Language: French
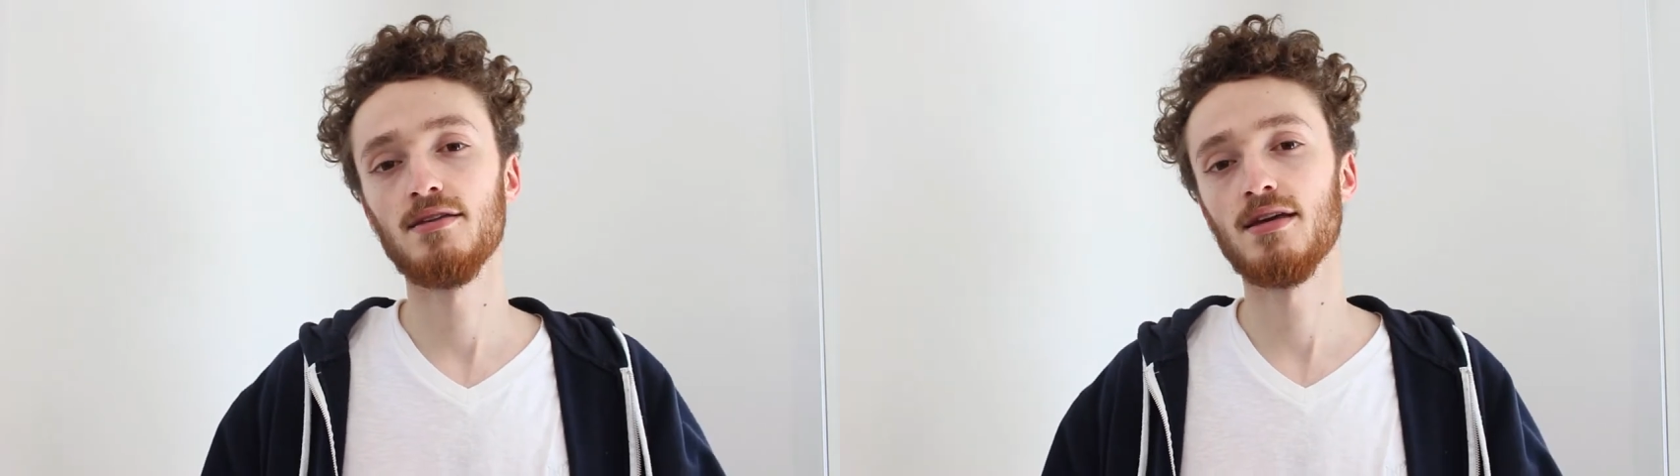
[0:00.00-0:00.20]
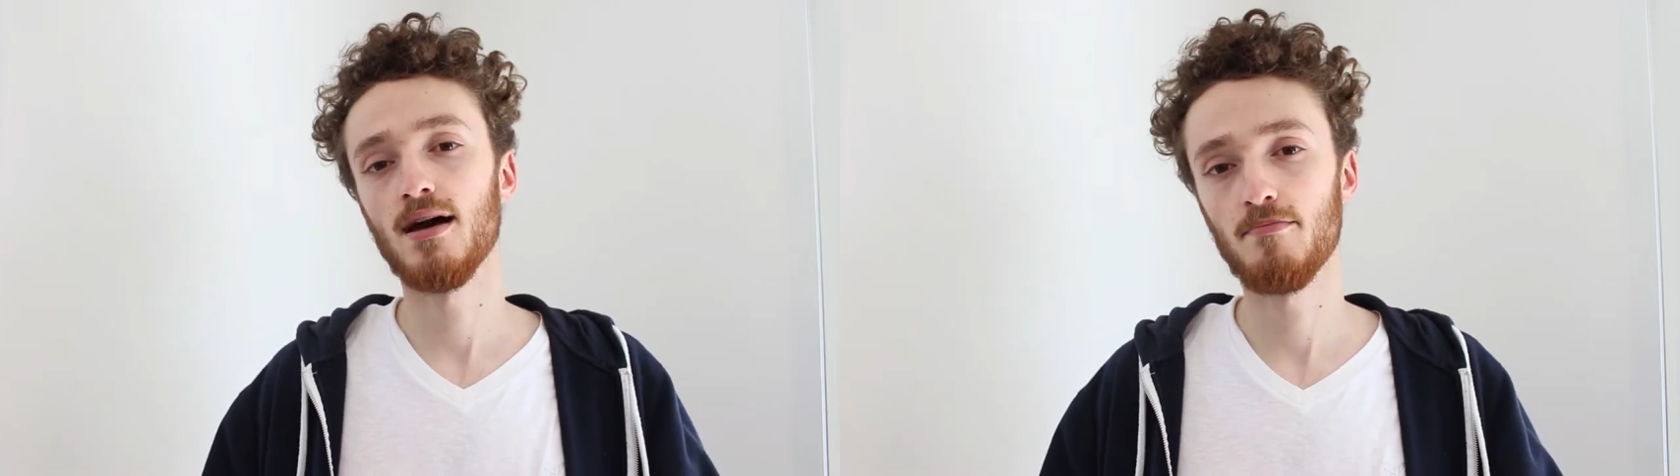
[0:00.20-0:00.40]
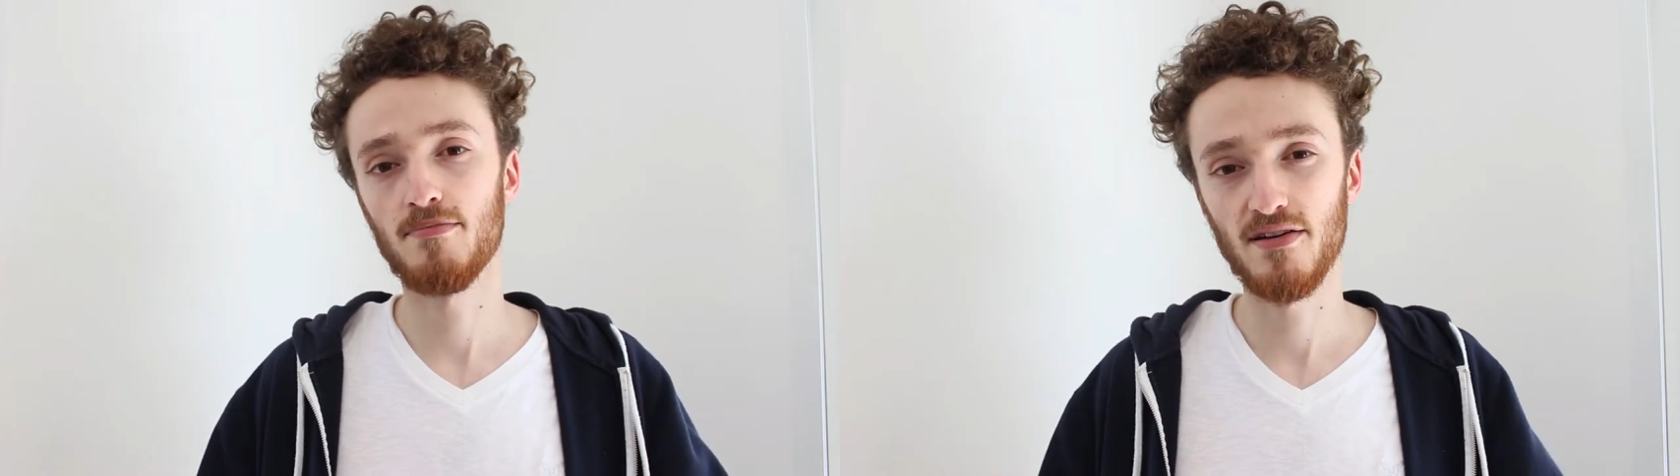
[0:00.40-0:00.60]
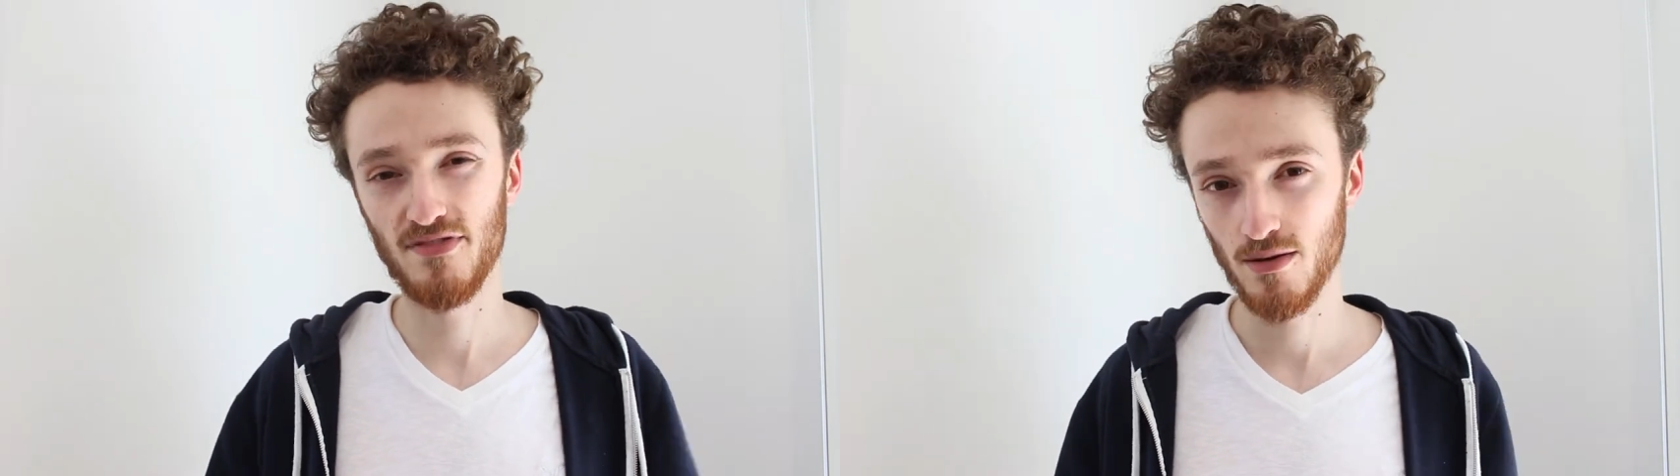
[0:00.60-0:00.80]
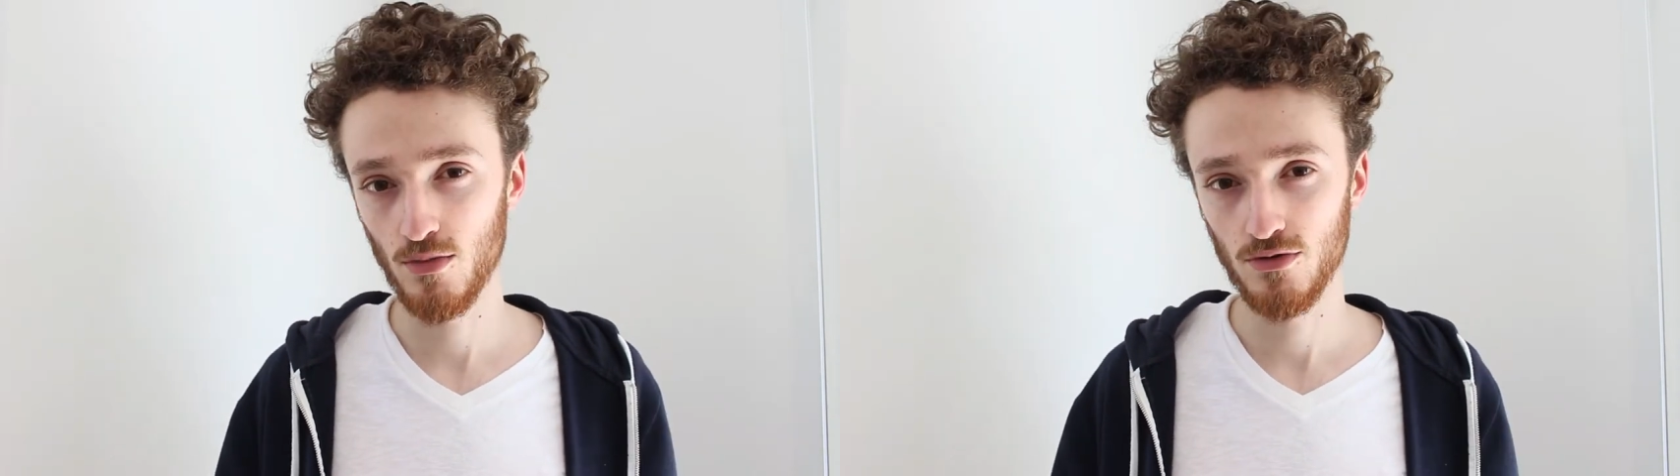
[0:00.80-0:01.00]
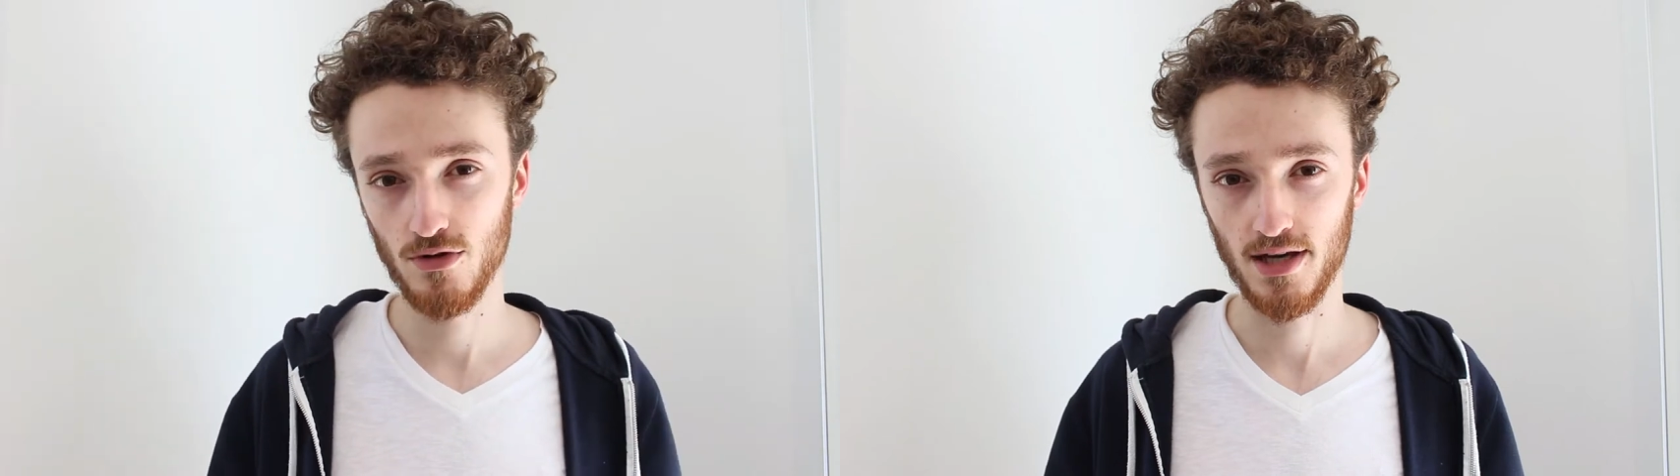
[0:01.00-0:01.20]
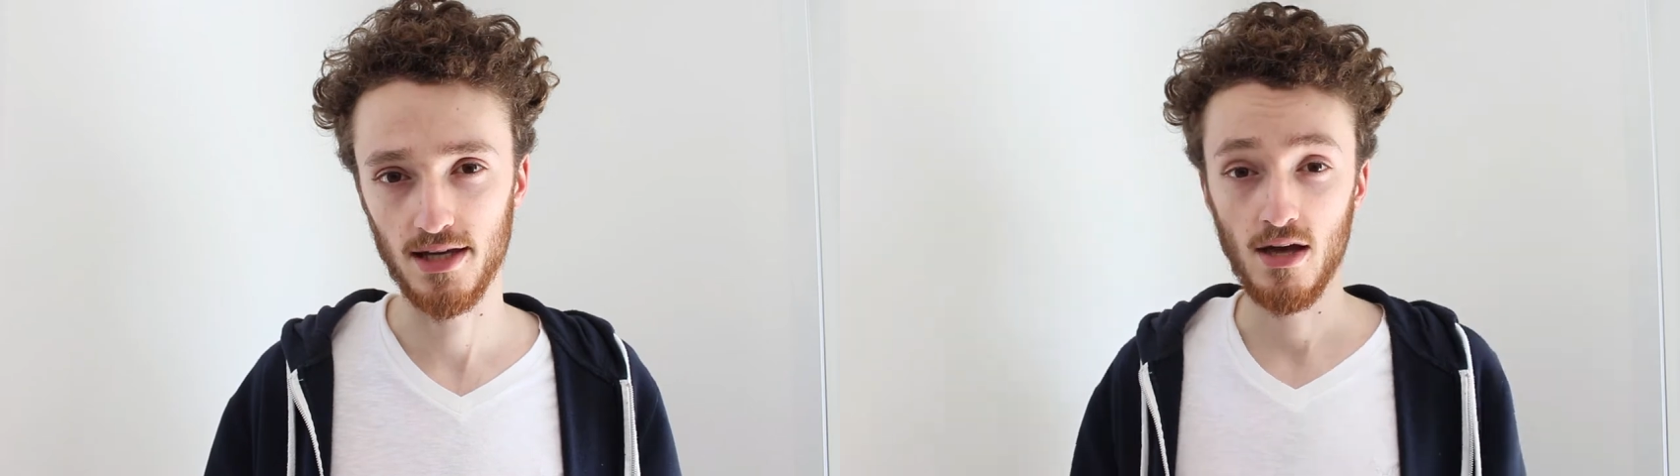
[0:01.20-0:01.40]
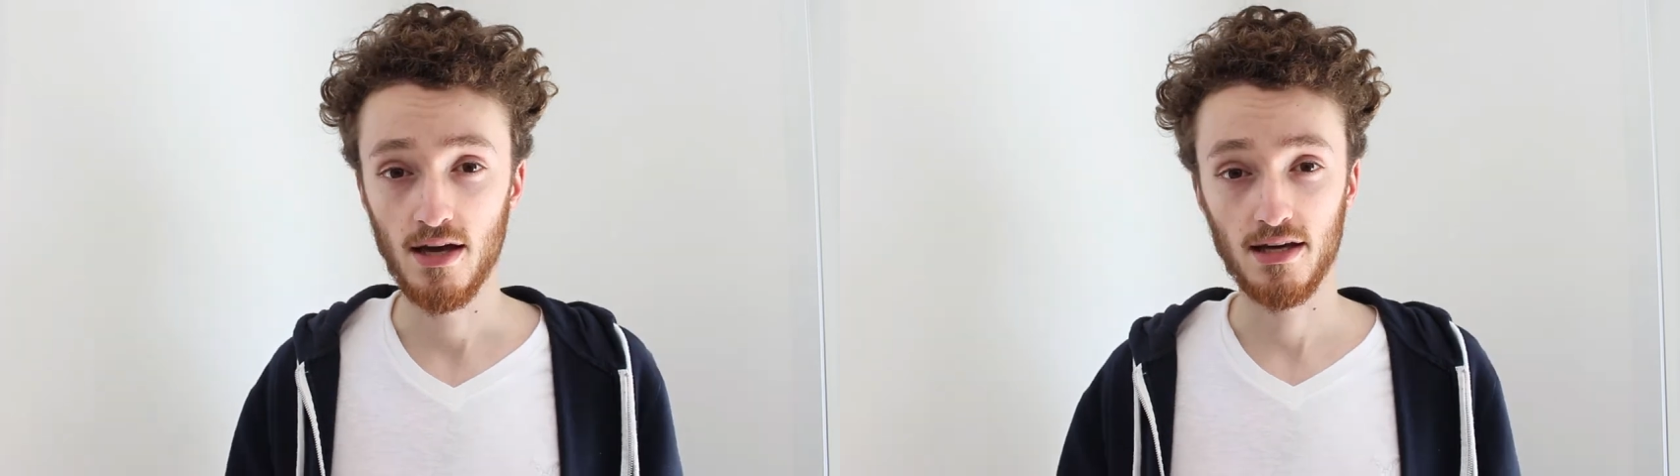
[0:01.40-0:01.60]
il n'y a pas vraiment de règle.